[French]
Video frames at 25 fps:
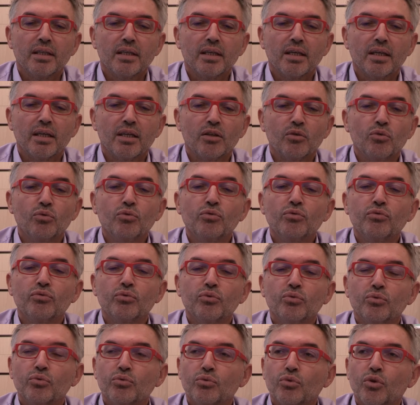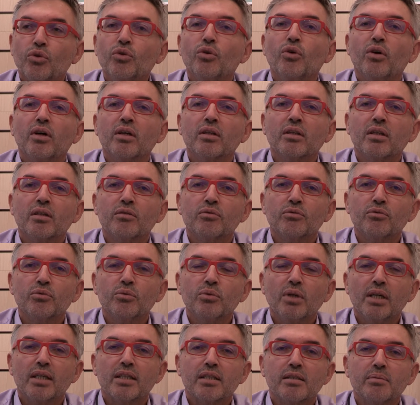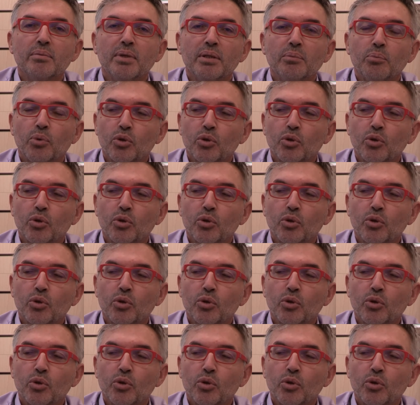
et nous vous donnons rendez-vous à la semaine